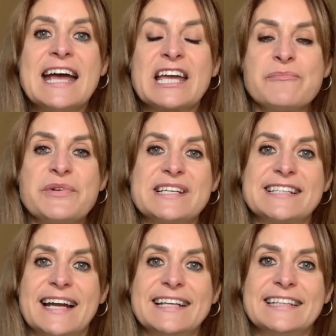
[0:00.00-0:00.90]
¿Qué puede
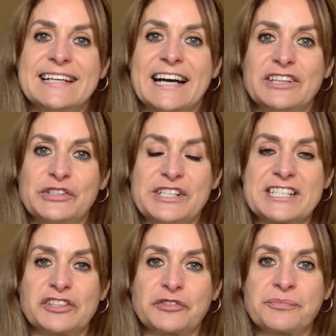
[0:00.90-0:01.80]
estar indicando
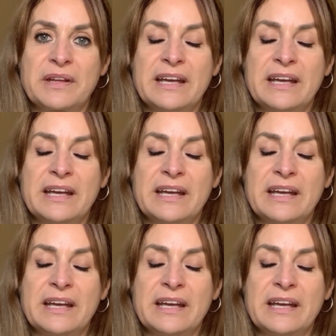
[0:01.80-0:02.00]
esto?